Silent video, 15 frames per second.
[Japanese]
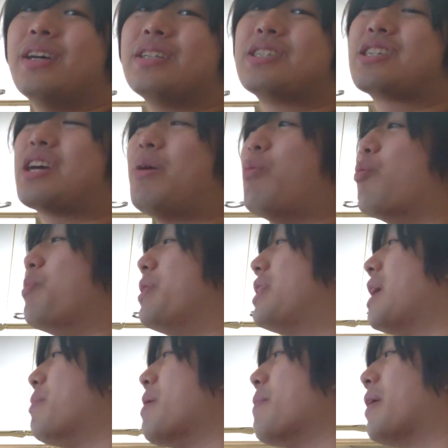しかも見
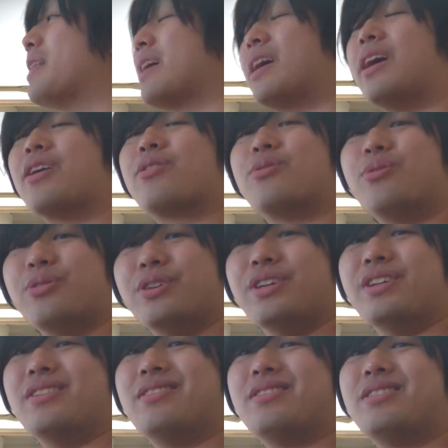た目までかっこいいっ